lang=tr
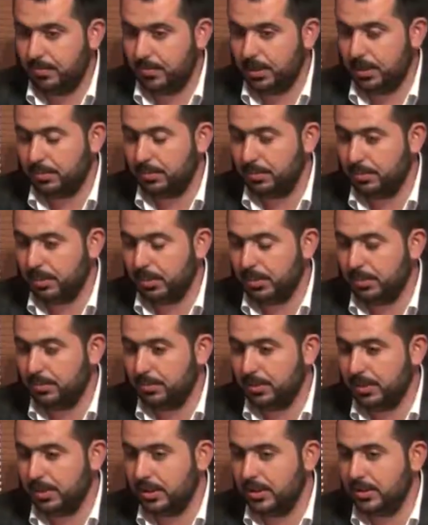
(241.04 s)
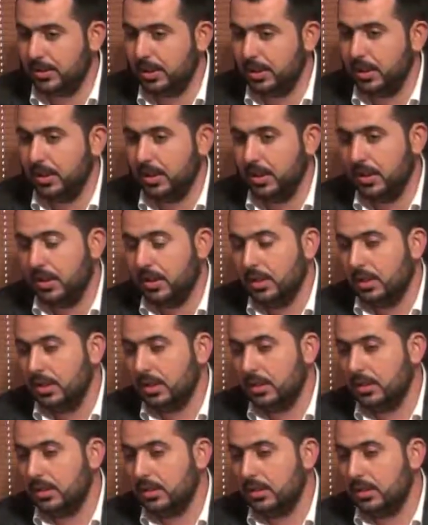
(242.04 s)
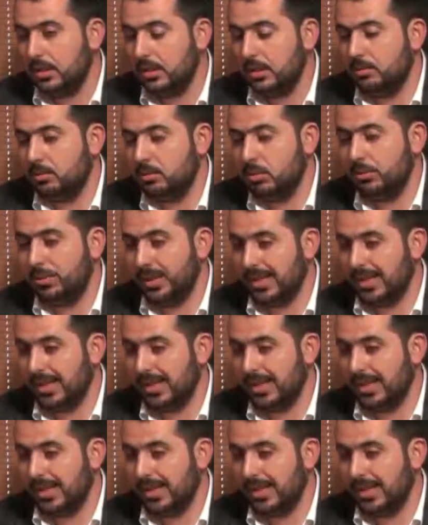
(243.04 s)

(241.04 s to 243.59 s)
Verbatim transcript: Rabbim nasip ederse e, bu